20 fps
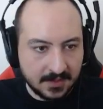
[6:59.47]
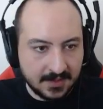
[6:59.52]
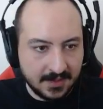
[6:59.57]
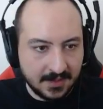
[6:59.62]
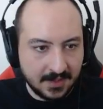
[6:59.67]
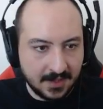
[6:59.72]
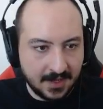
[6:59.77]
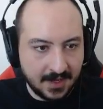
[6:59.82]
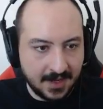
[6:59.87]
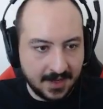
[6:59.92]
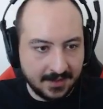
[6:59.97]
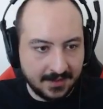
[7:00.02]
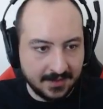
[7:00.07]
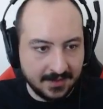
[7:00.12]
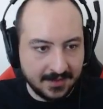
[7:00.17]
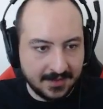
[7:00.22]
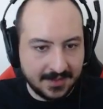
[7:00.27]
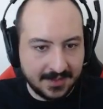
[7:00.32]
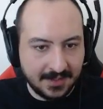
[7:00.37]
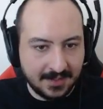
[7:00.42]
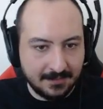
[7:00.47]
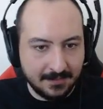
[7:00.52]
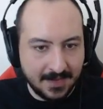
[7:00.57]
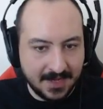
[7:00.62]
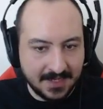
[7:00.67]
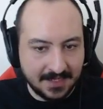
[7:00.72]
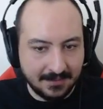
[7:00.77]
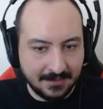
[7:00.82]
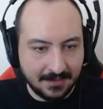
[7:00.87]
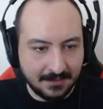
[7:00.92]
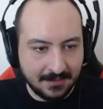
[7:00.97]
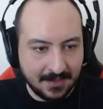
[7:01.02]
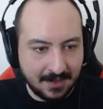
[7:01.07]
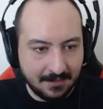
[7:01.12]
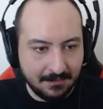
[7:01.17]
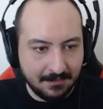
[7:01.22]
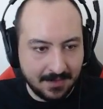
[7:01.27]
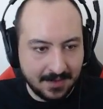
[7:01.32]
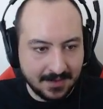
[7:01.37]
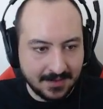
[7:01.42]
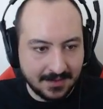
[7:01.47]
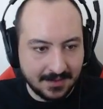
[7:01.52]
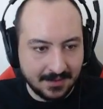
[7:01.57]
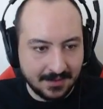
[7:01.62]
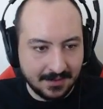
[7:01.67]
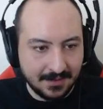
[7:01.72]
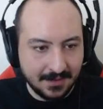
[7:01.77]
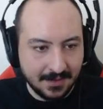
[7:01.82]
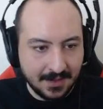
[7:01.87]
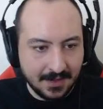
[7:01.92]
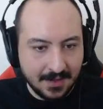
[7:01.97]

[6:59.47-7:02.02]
Senin hayatını s**eyim lan ben senin.